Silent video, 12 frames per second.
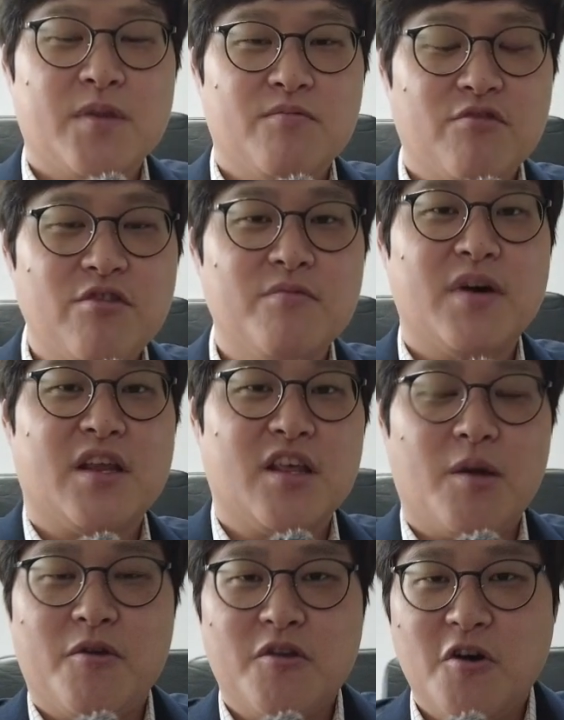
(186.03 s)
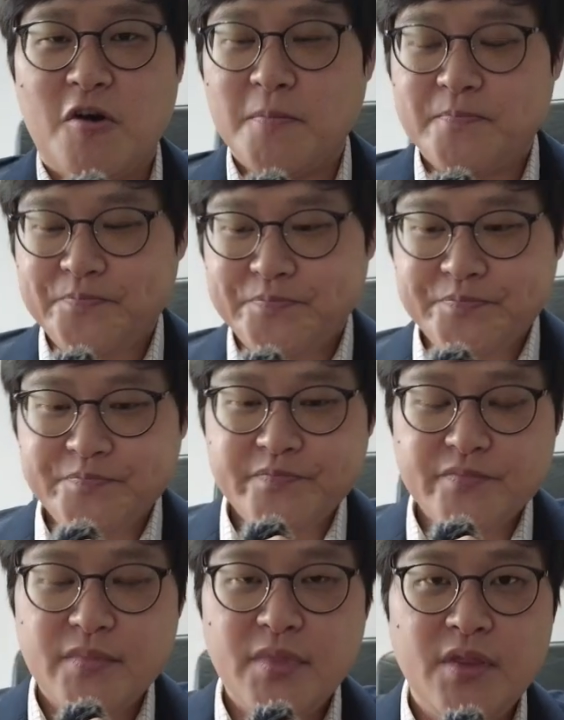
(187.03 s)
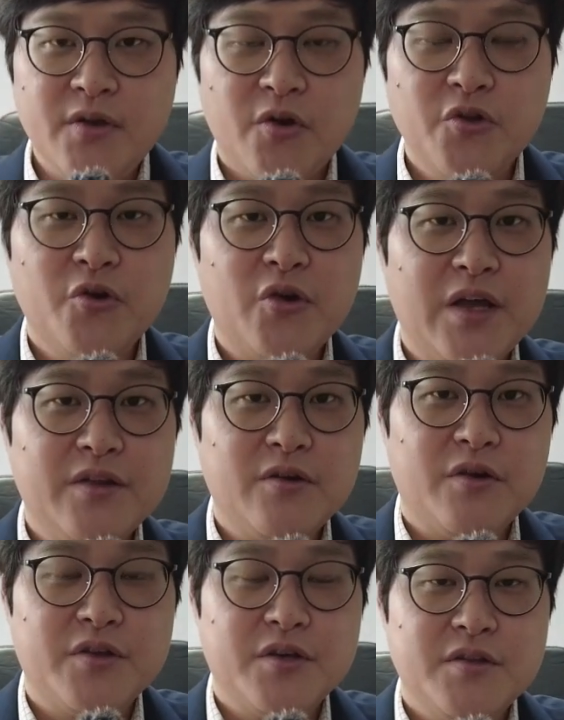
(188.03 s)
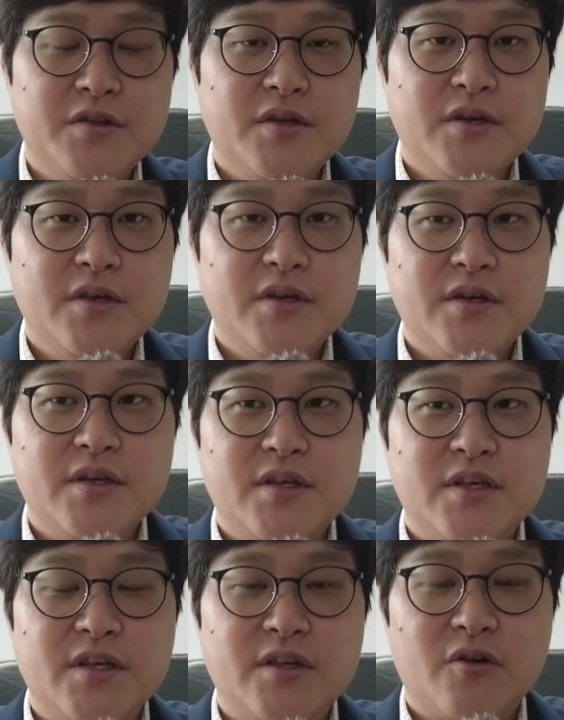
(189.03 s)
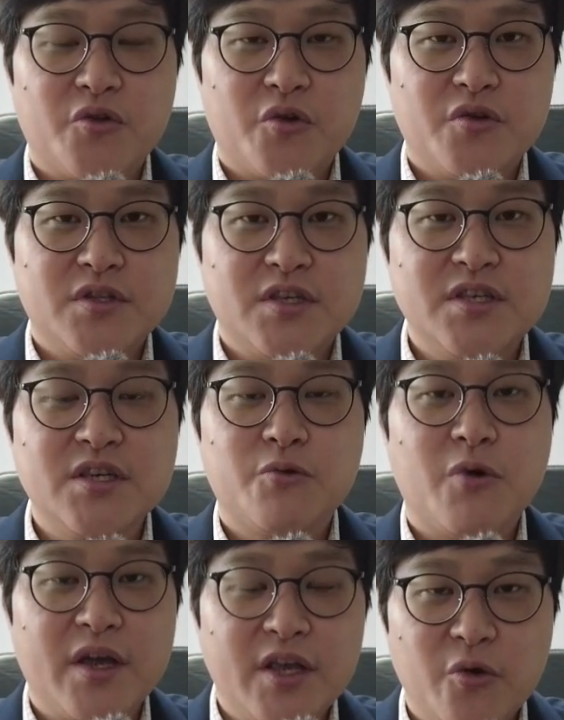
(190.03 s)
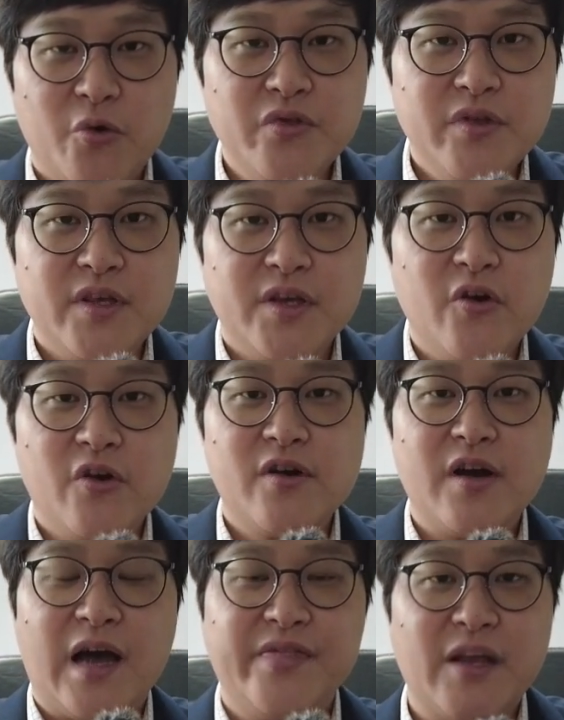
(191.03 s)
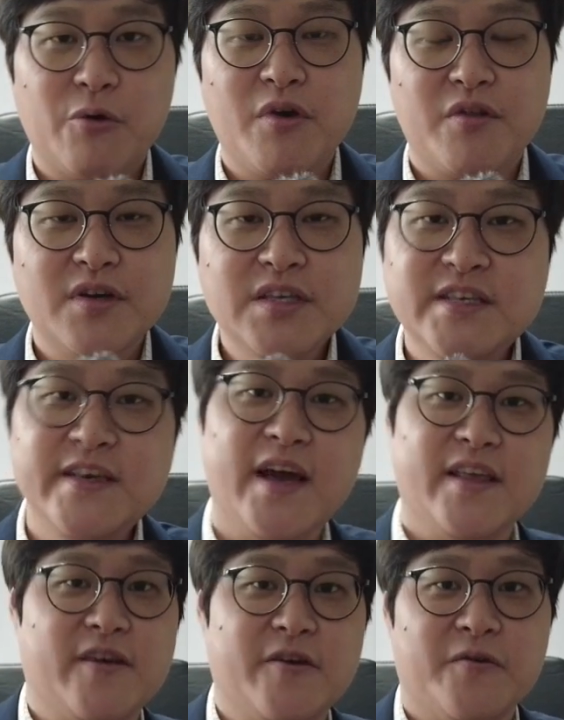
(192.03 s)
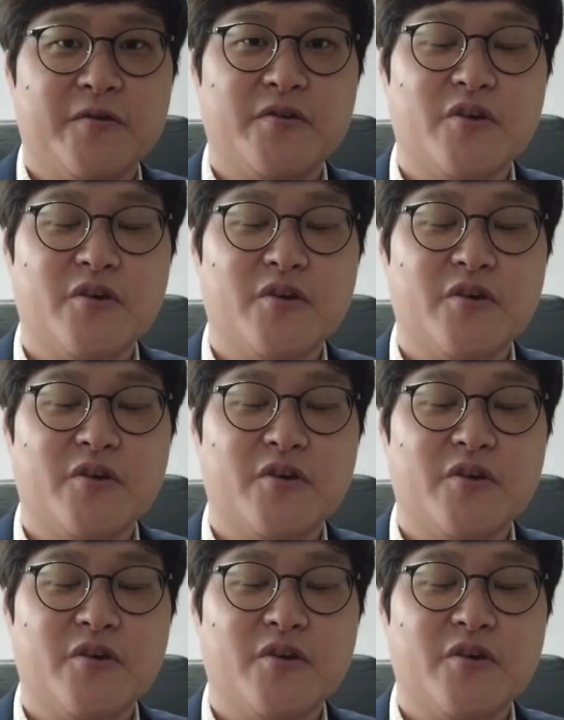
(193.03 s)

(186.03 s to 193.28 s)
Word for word: 무슨 말이냐면요. 언어라는 거는 이 어떤 지식과 이론 이거를 안다고 해서 끝이 아니에요.